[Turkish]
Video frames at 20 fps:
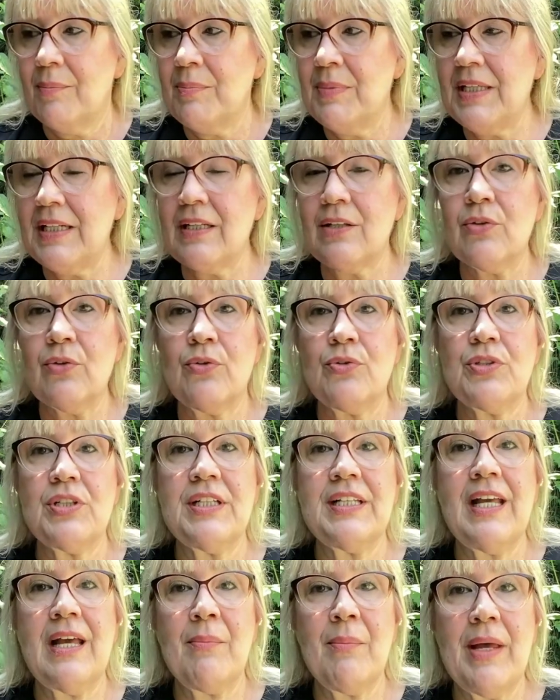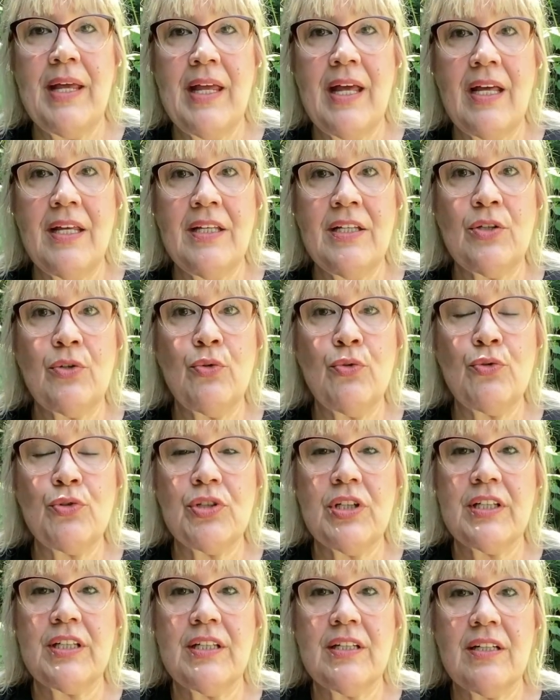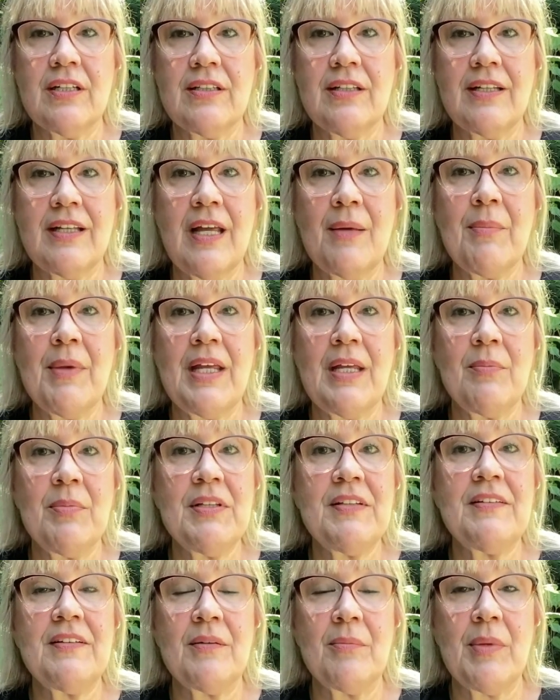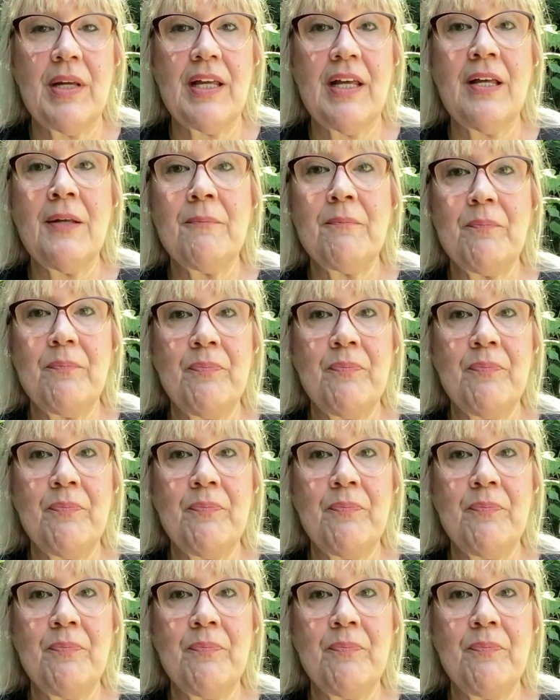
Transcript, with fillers: bir an önce yemeye, 2-3 dakikada yemeği bitirmeye